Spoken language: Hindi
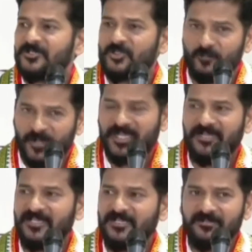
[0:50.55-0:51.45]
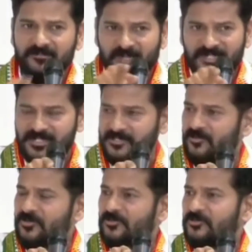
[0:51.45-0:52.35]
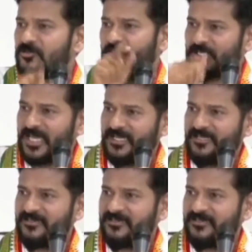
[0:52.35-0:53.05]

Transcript: जुम्मे के दिन मस्जिद को तोड़ डाले